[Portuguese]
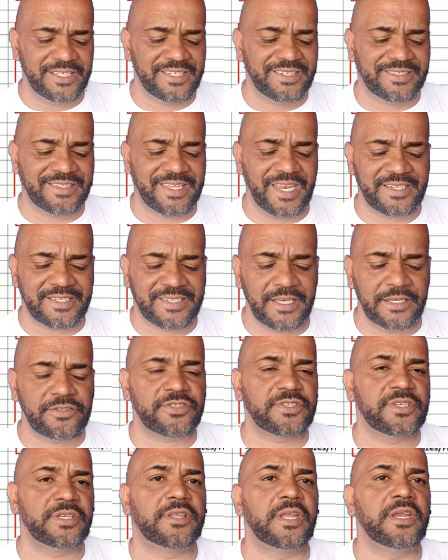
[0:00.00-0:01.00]
aí de
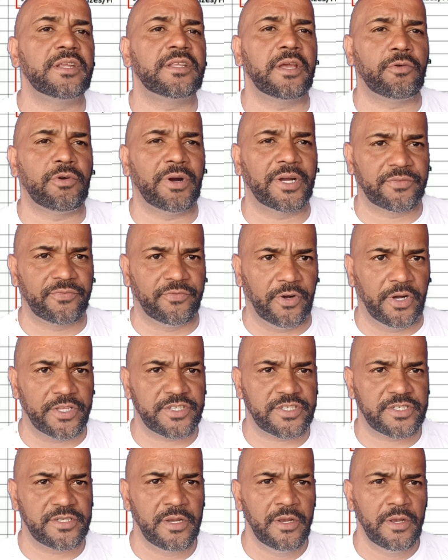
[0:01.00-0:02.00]
334
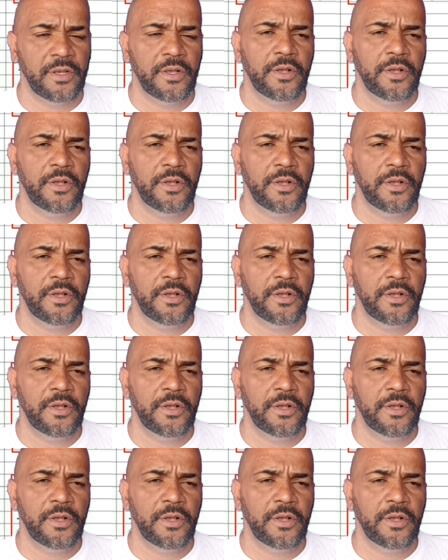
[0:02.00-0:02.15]
votos.